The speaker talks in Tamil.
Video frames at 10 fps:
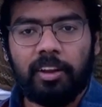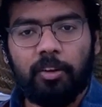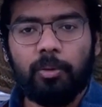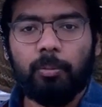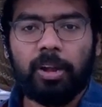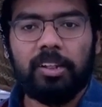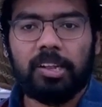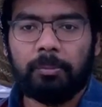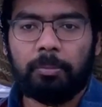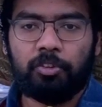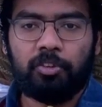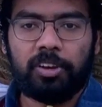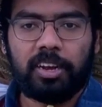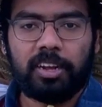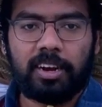இன்னொரு முறை இந்த
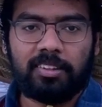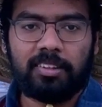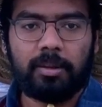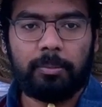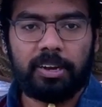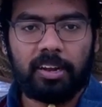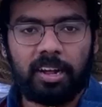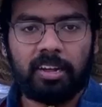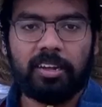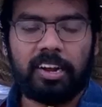ஆப்பர்ச்சுனிட்டி எனக்கு கிடைச்சது அப்படின்னா